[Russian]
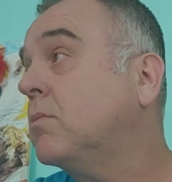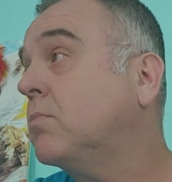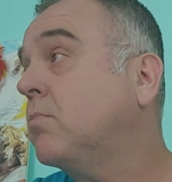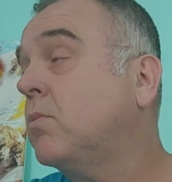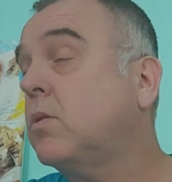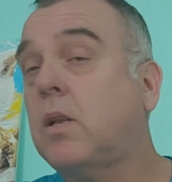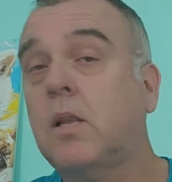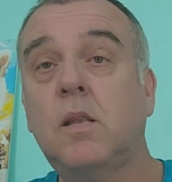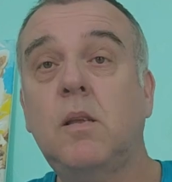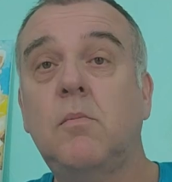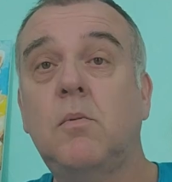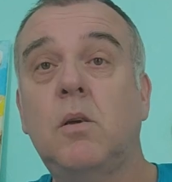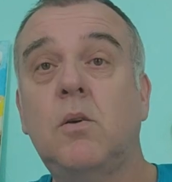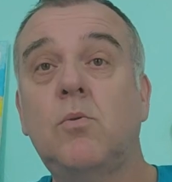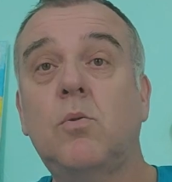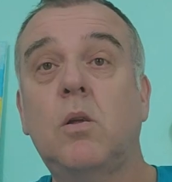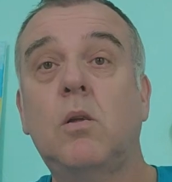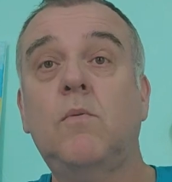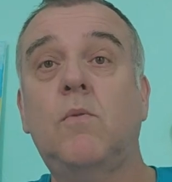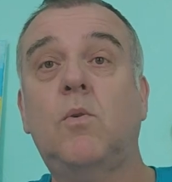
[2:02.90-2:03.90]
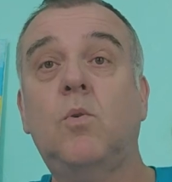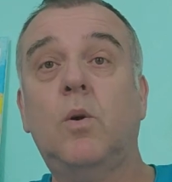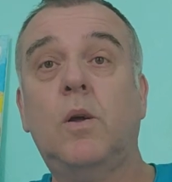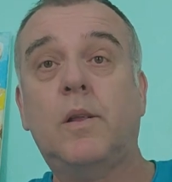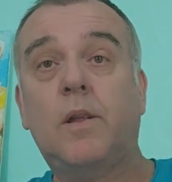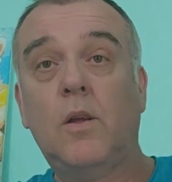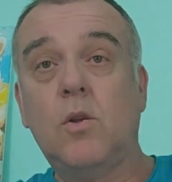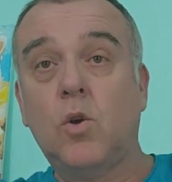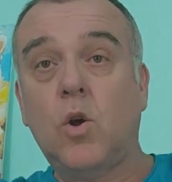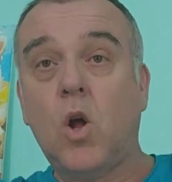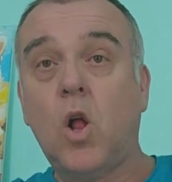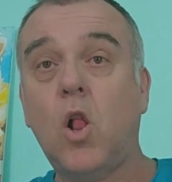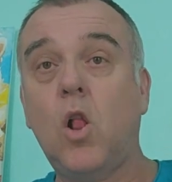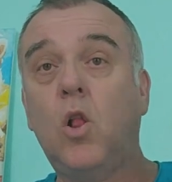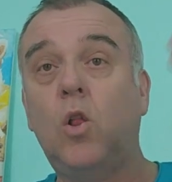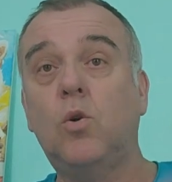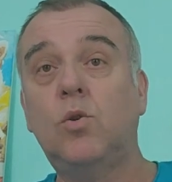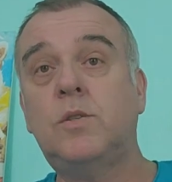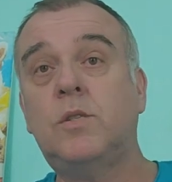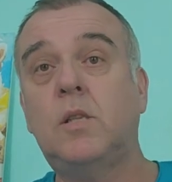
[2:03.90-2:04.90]
смотрят, к ним никто не выходит. И
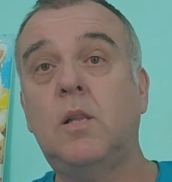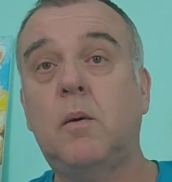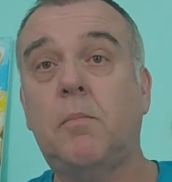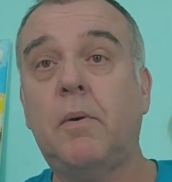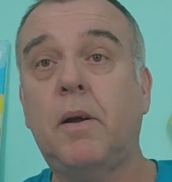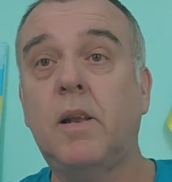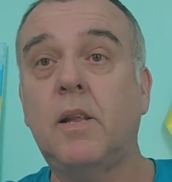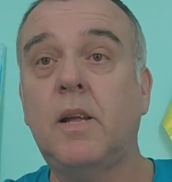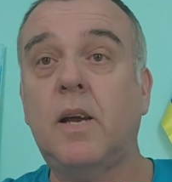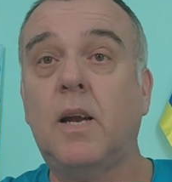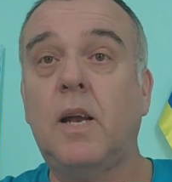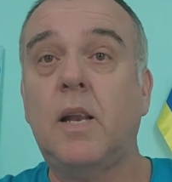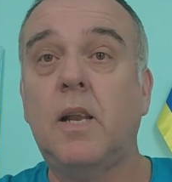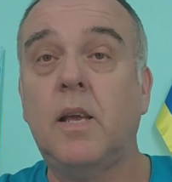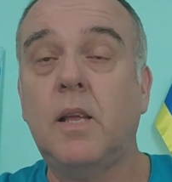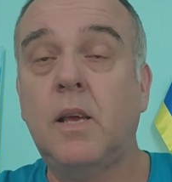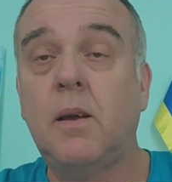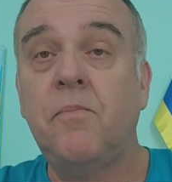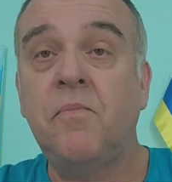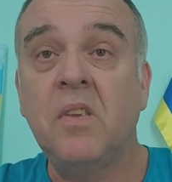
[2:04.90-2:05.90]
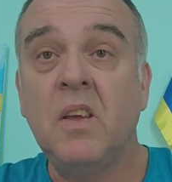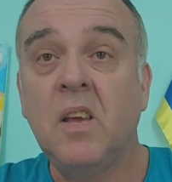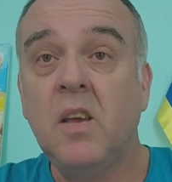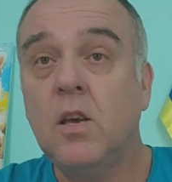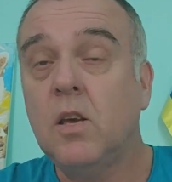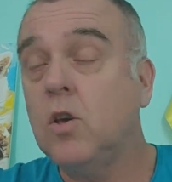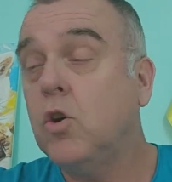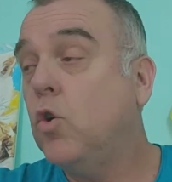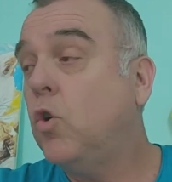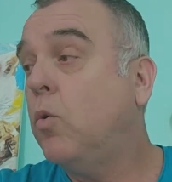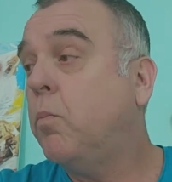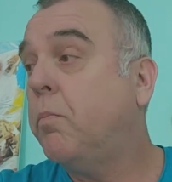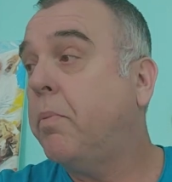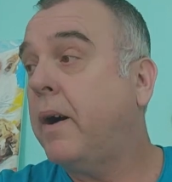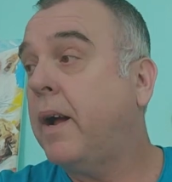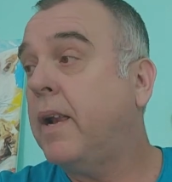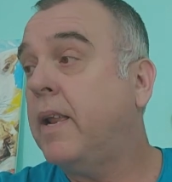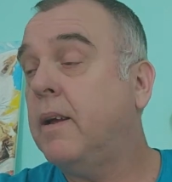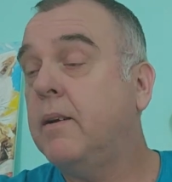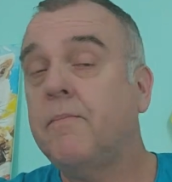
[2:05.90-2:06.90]
лусь, напали на колени. И
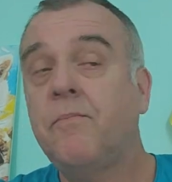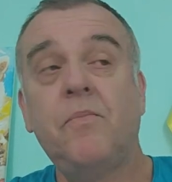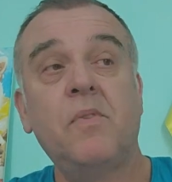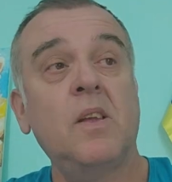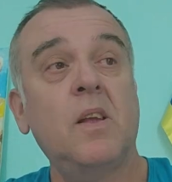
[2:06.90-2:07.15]
упали.